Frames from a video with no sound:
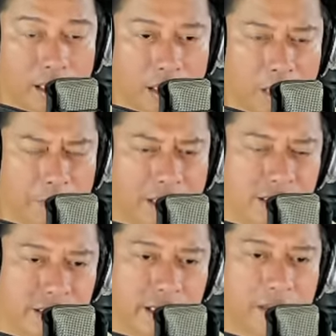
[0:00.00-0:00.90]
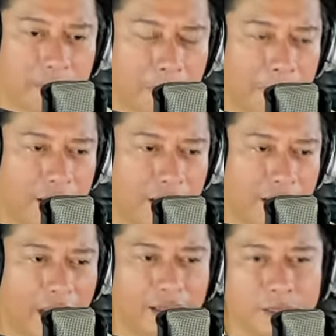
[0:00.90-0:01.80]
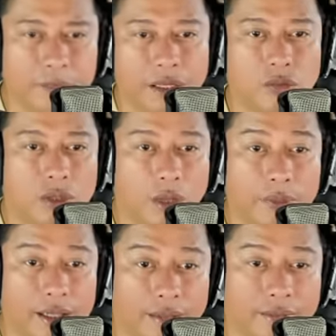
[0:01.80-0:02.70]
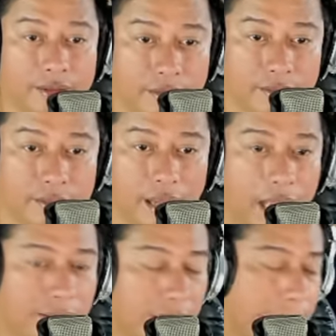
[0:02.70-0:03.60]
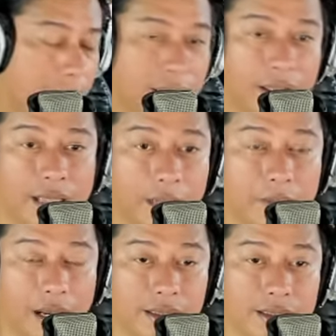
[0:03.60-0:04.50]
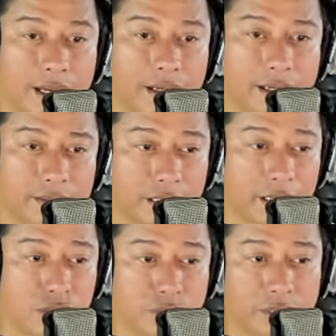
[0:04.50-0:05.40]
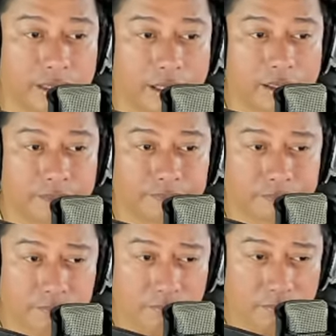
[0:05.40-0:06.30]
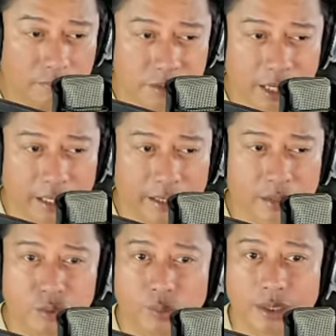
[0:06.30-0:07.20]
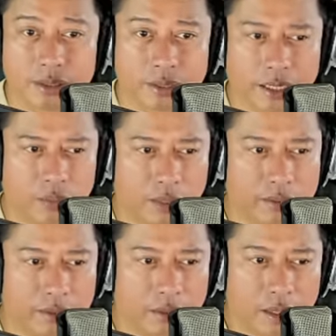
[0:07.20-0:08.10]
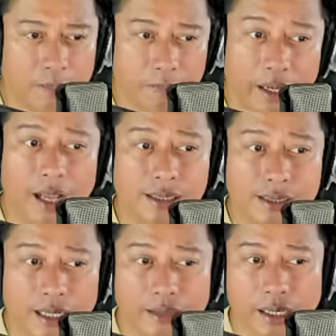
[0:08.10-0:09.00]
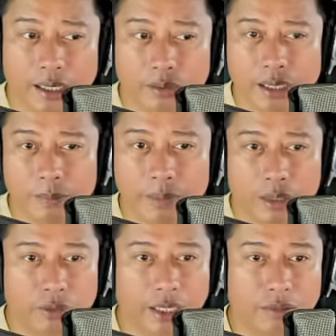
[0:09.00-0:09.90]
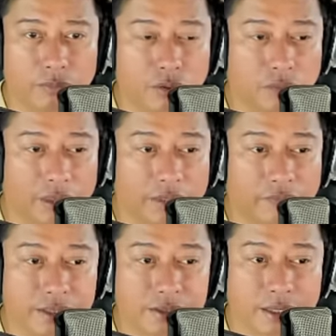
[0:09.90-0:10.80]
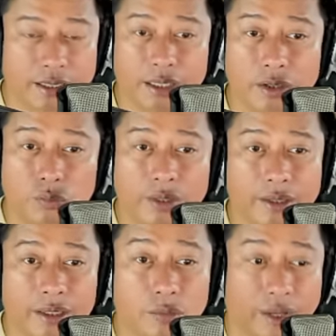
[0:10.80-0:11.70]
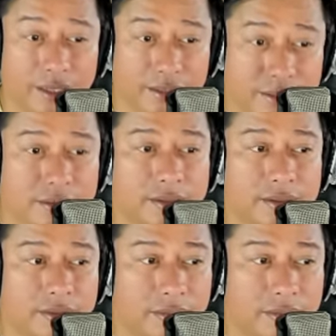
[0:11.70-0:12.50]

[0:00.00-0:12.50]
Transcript: And kapag kasi kahit naman anong gawin natin eh, kahit naman hindi tayo makisali sa issue na yan ng China and US at Taiwan, makakasali tayo dahil meron tayong mutual defense treaty with the US.